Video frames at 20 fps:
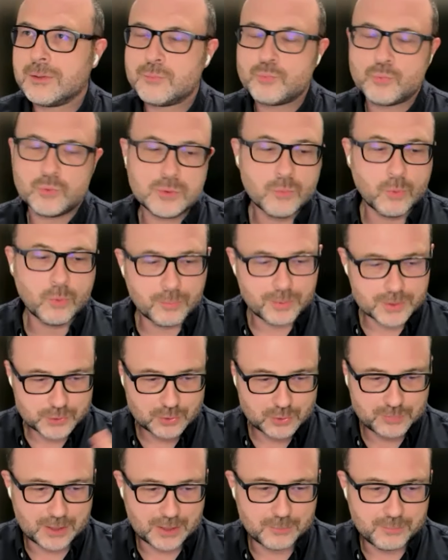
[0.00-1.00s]
Et puis, bon, bah, je
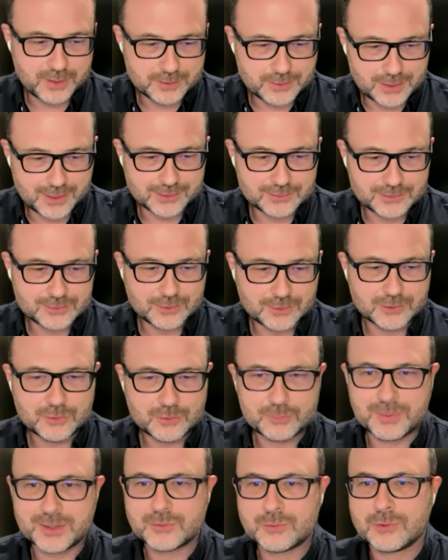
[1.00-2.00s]
te parle pas d'Eric
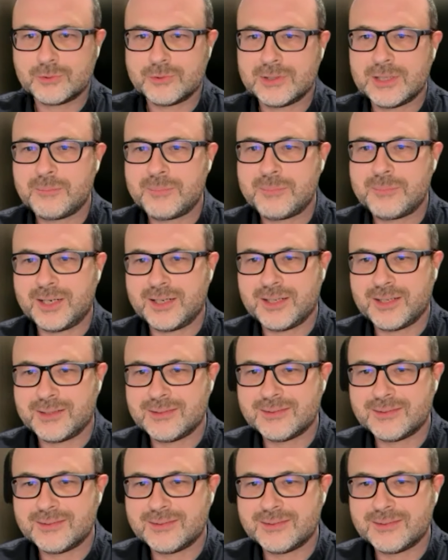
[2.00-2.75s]
parce que tu en as parlé